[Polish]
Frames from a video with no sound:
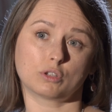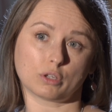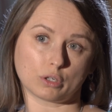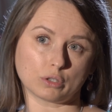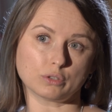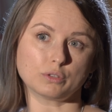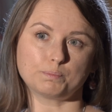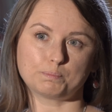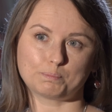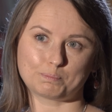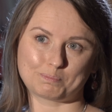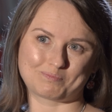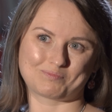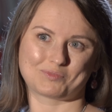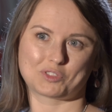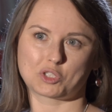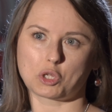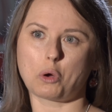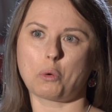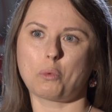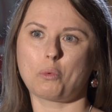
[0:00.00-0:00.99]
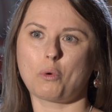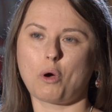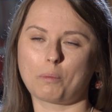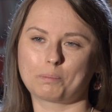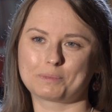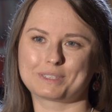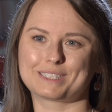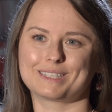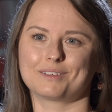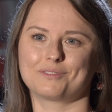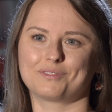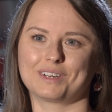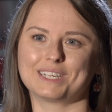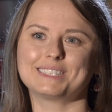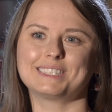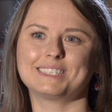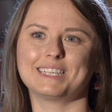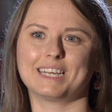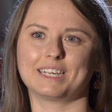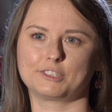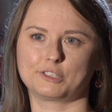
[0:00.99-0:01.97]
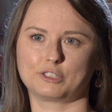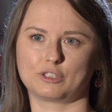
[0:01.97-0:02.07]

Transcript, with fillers: to są obserwacje